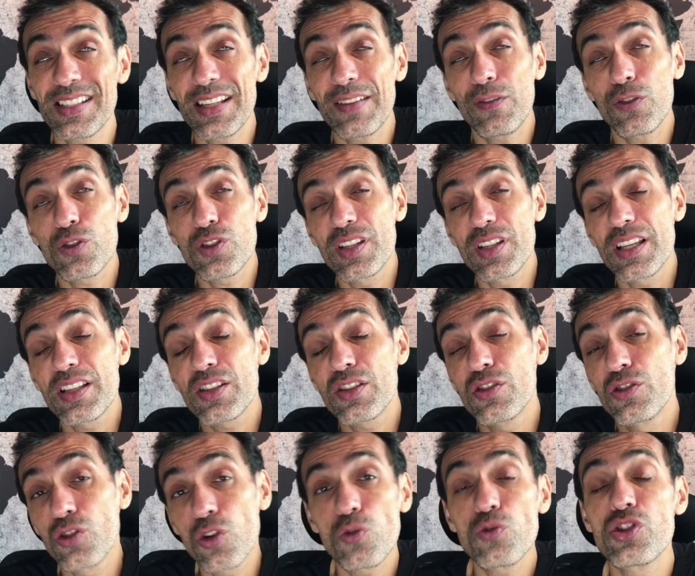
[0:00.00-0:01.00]
Se
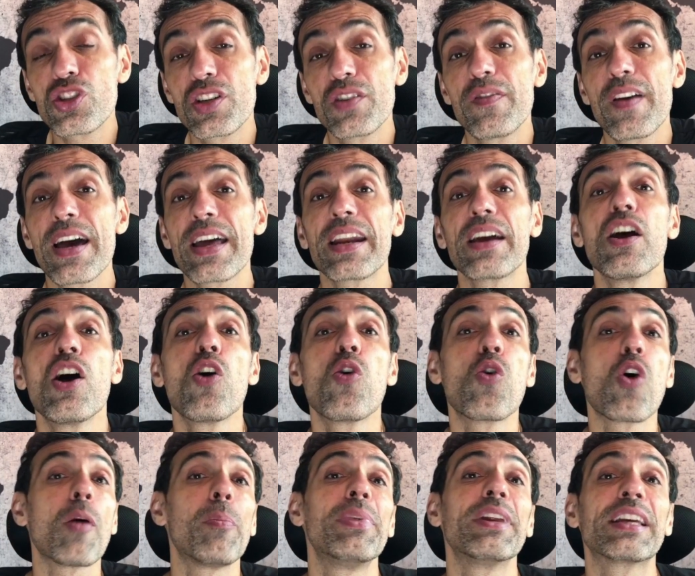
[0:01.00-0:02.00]
vocês não tiverem
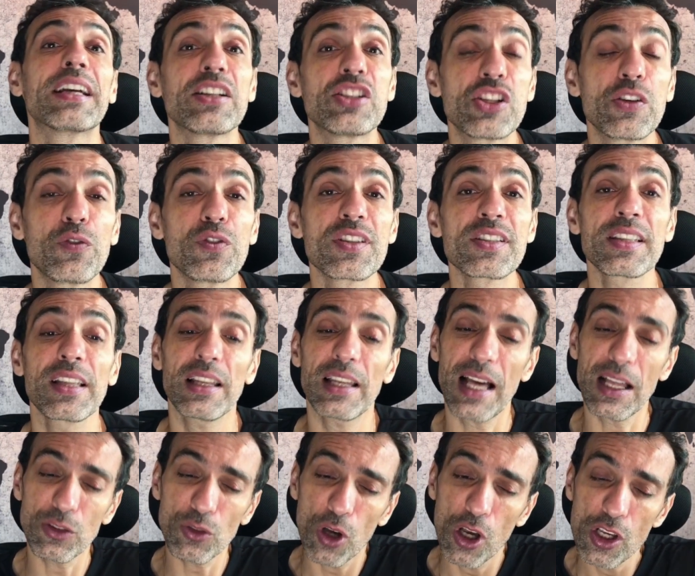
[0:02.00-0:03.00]
o aplicativo
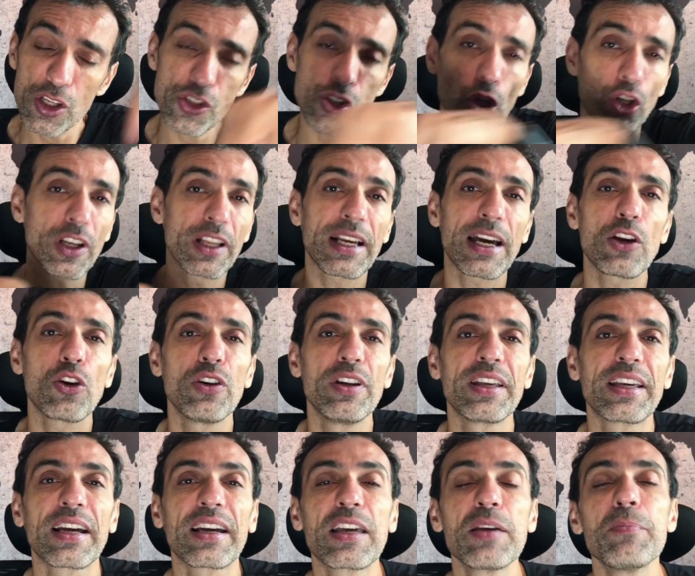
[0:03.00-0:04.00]
instalado, só clicar no
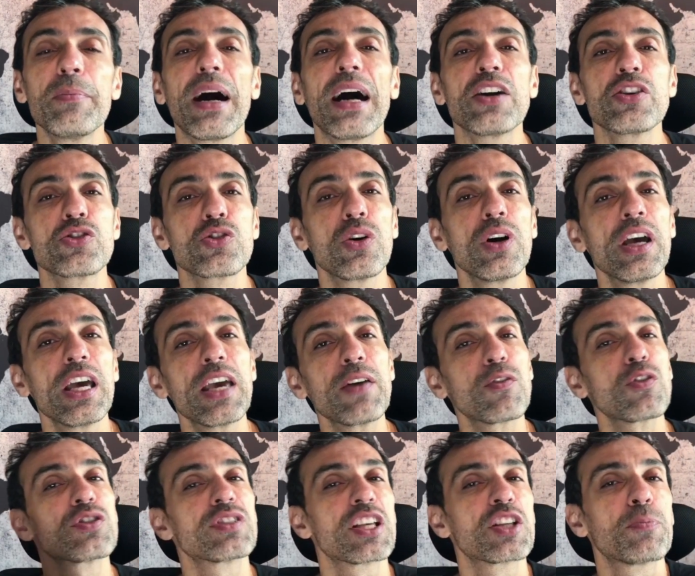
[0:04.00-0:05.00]
link aqui embaixo
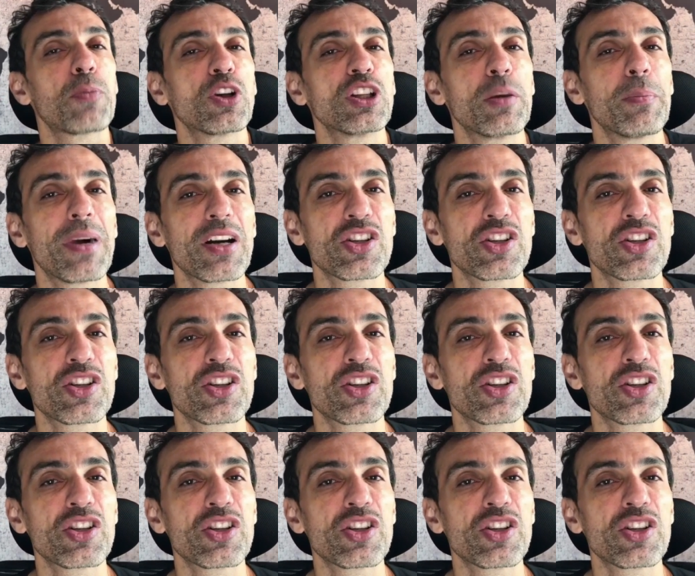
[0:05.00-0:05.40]
e vocês podem